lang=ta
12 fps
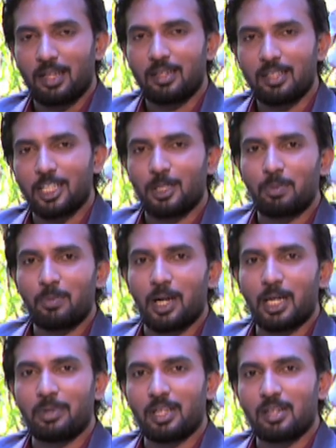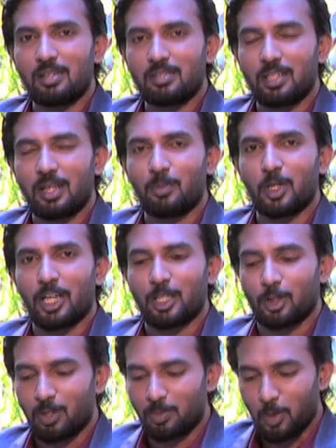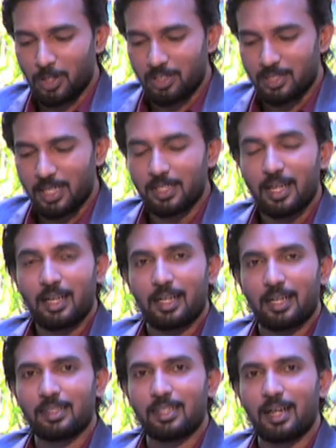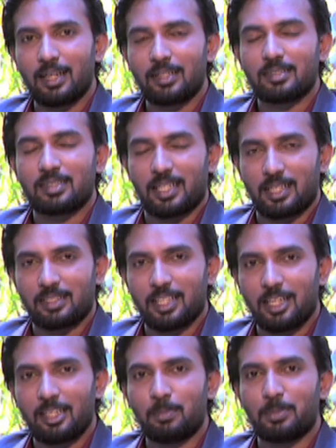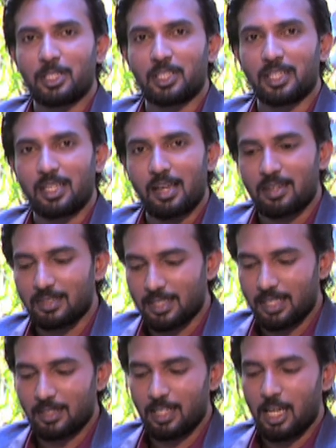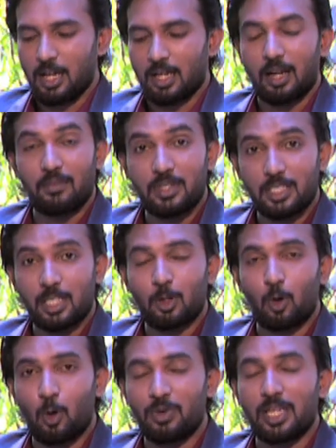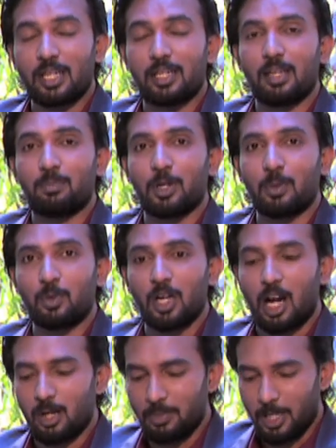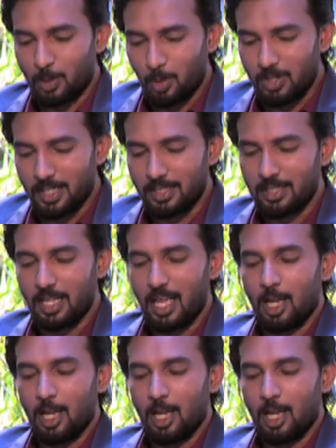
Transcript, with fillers: இன்றைய தினமும் ஆளுமை நிகழ்ச்சியில் எம்மோடு இணைந்து கொள்ளப் போகின்றார் எழுத்தாளர் சட்டத்தரணி பத்திரிகை ஆசிரியர் கவிஞர் ஓவியர் என பன்முக ஆளுமை கொண்ட